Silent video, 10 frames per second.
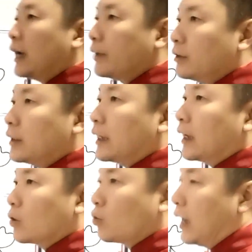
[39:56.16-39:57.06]
一坎
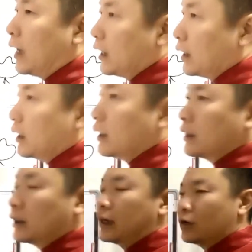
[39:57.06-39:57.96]
卦，
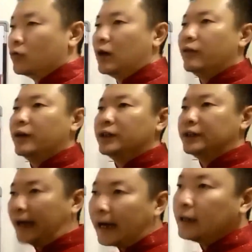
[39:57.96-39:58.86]
坎卦为
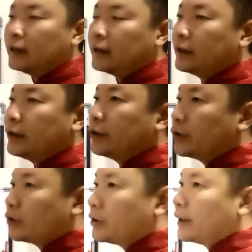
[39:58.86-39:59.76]
阳，
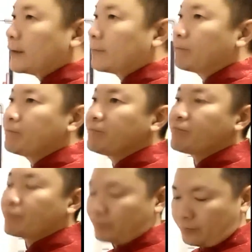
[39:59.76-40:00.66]
对不对？
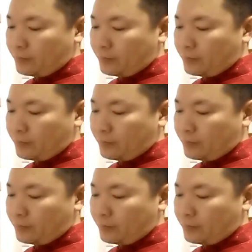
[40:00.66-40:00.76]
嗯，